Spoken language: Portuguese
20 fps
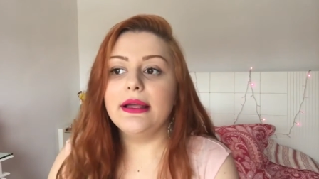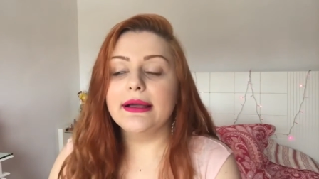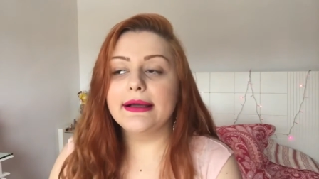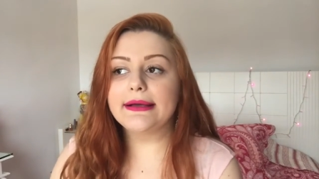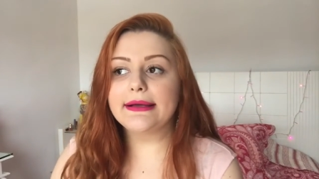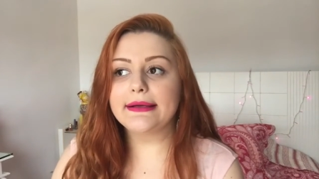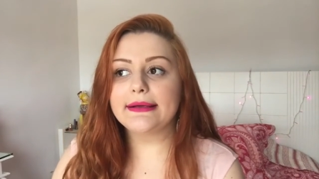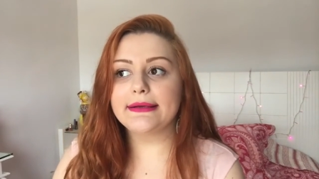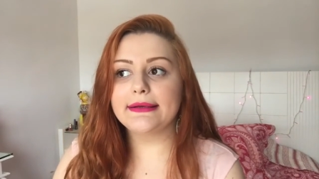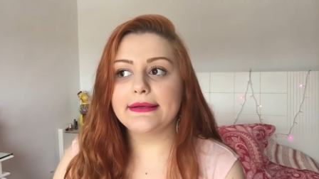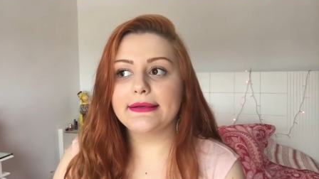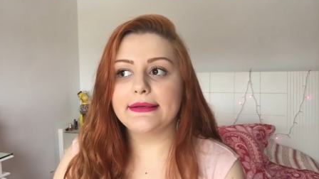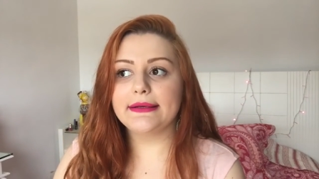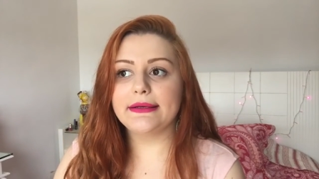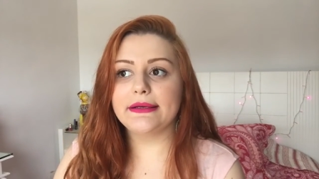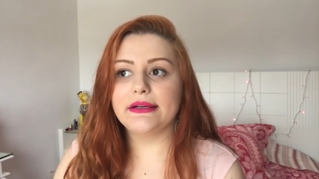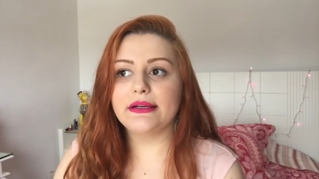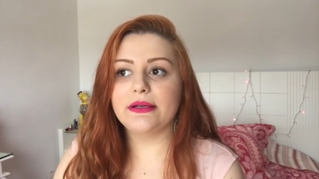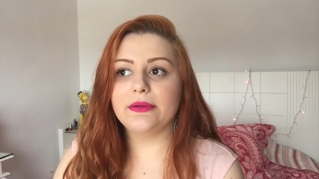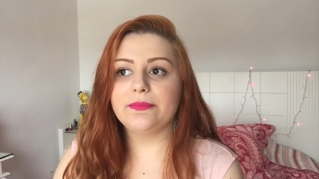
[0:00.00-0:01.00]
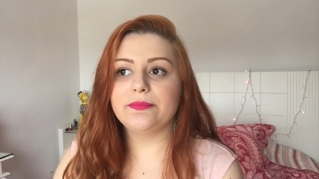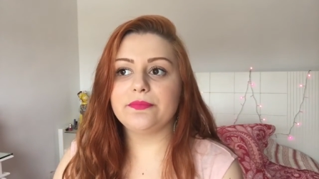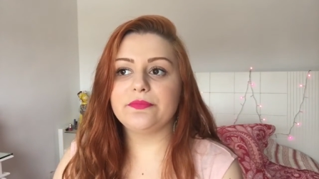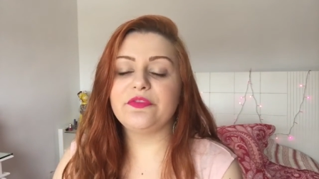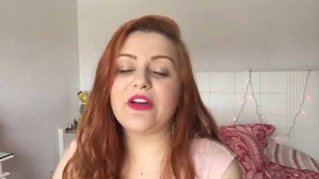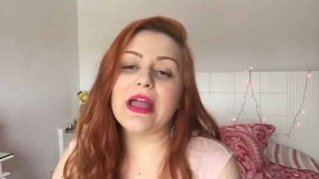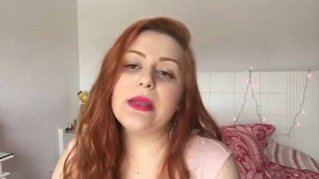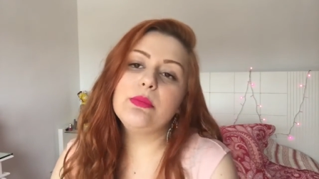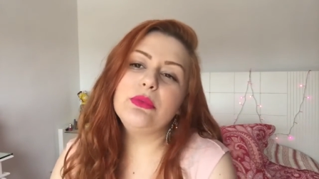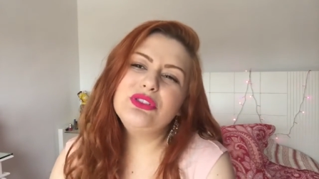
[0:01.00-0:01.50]
Uh,
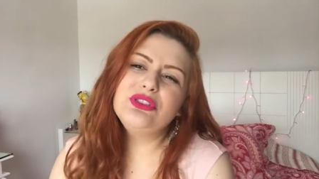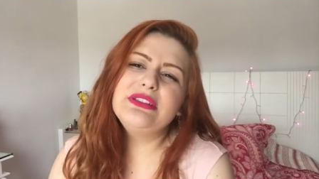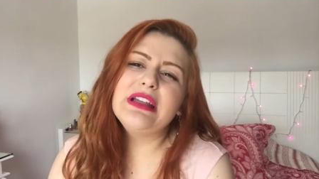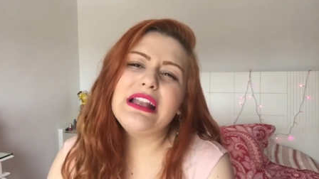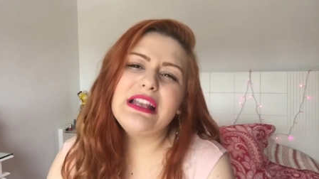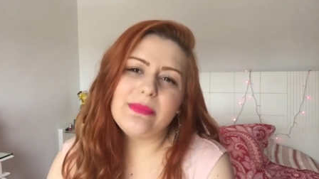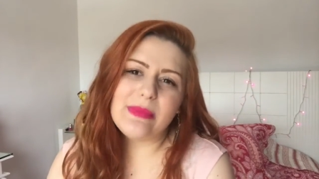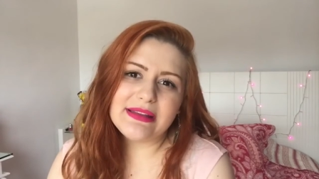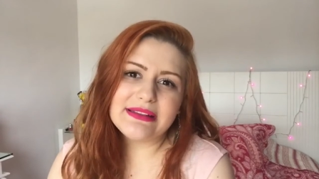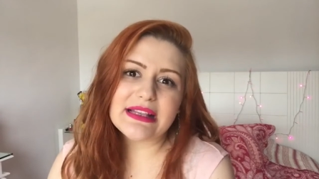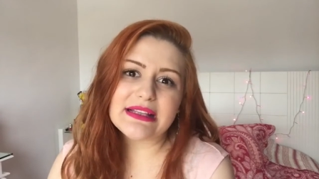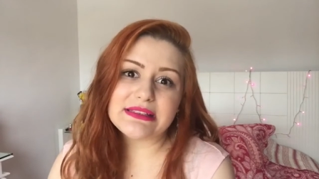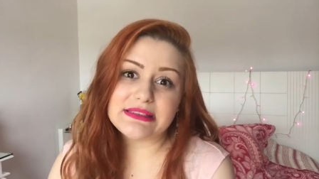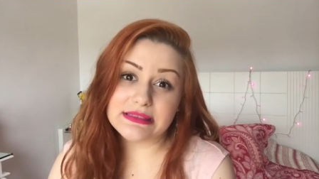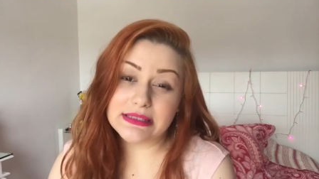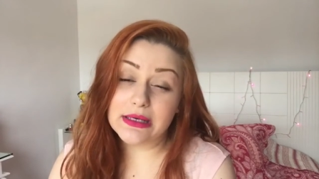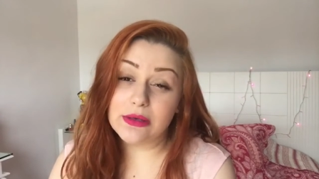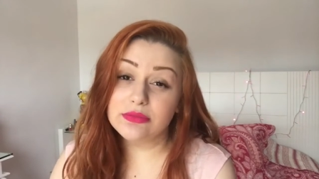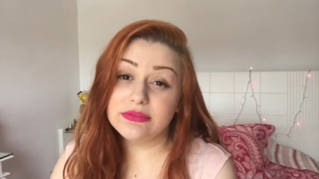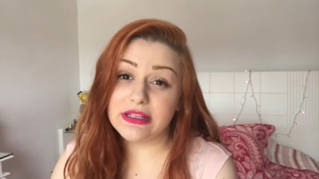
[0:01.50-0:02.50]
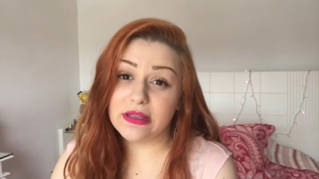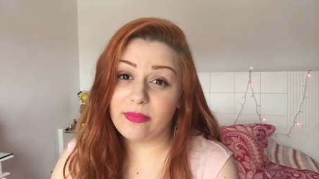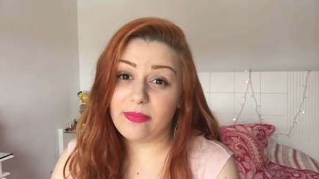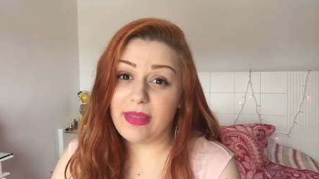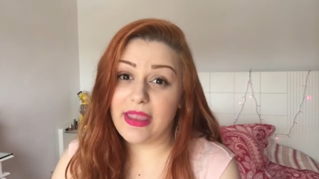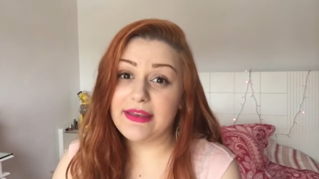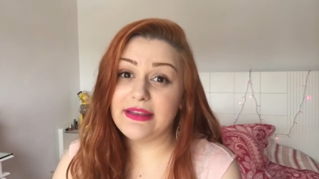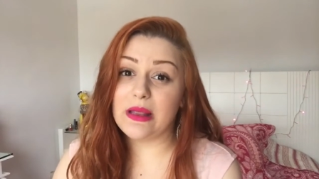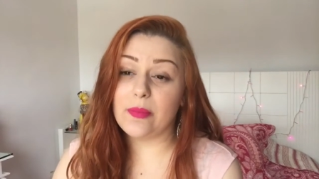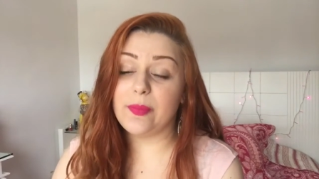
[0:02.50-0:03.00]
vai muito da alimentação
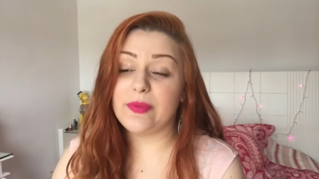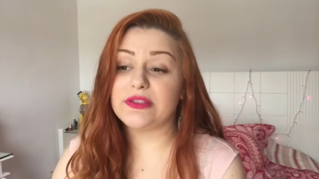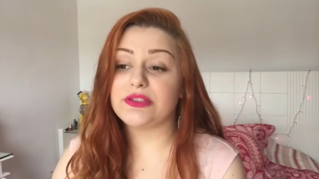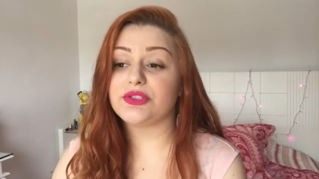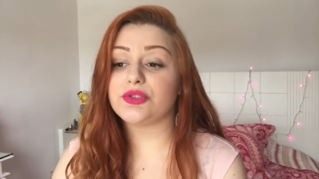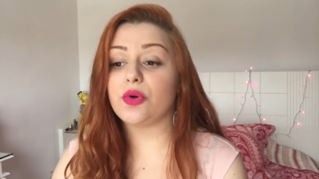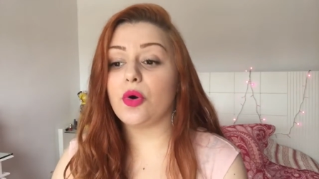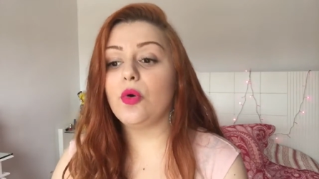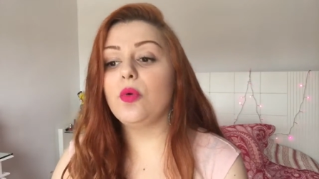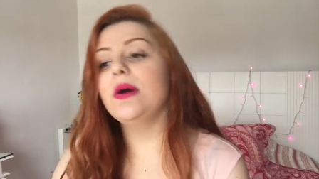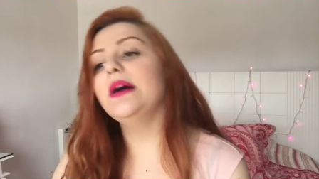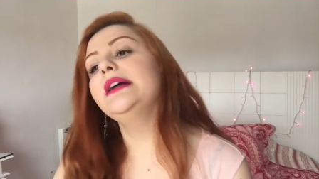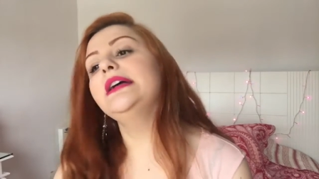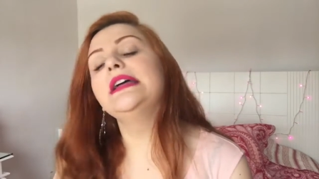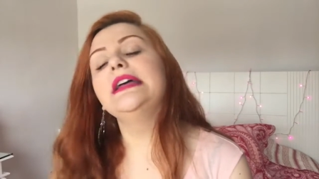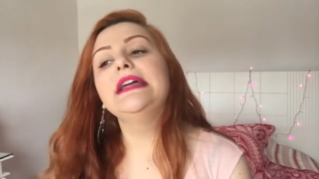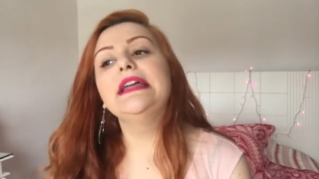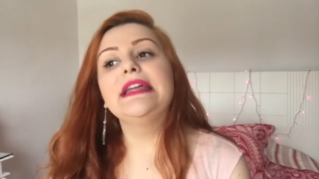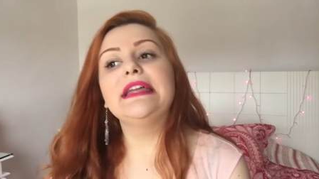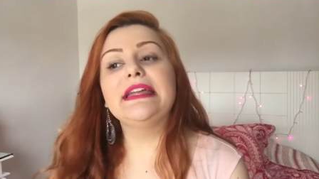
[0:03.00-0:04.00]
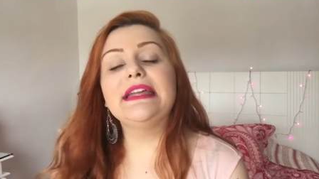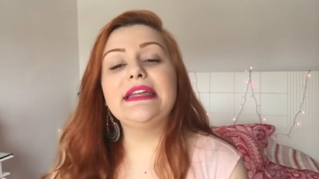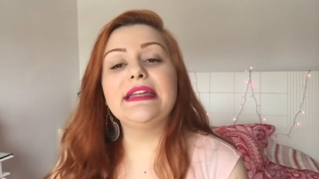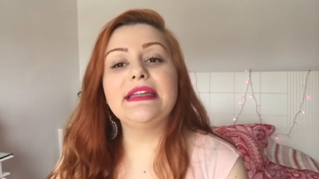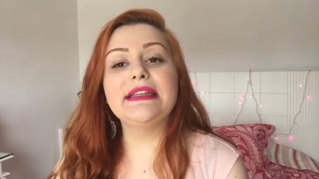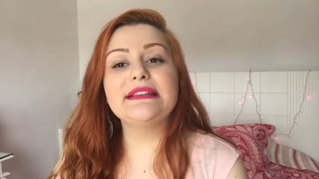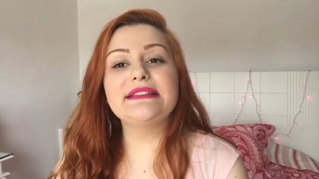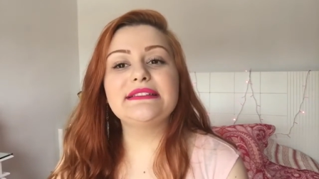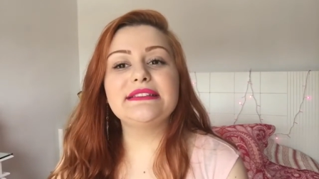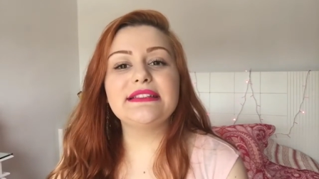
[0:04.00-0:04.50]
também da pessoa
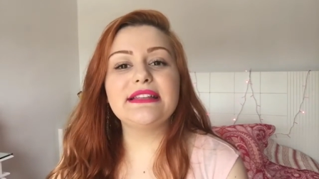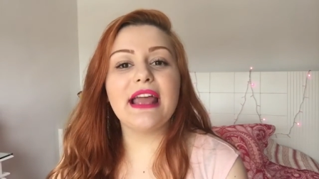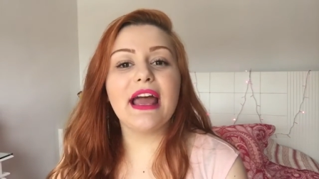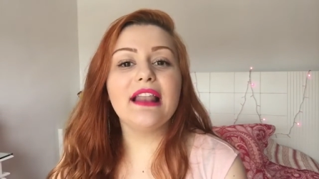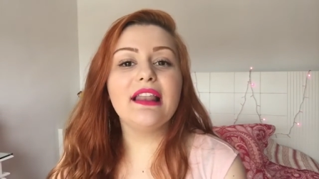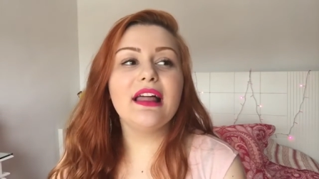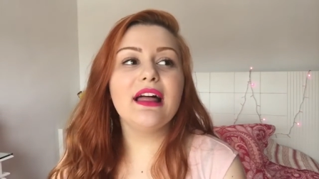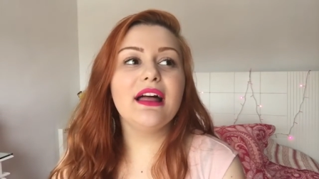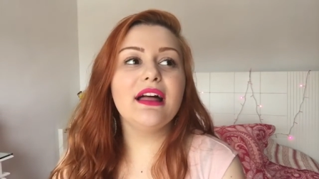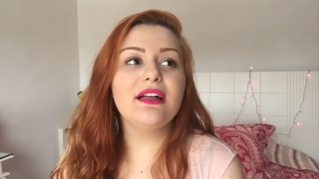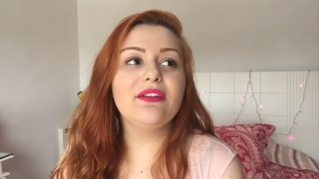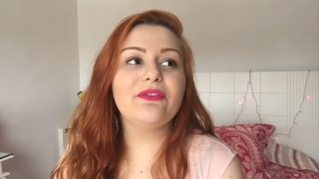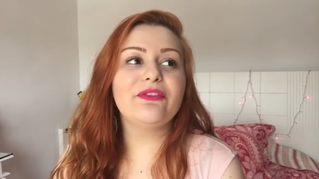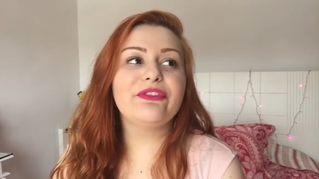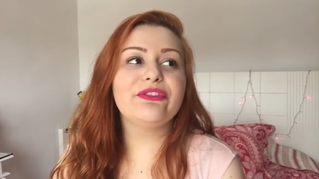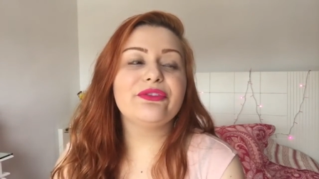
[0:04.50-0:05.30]
e se ela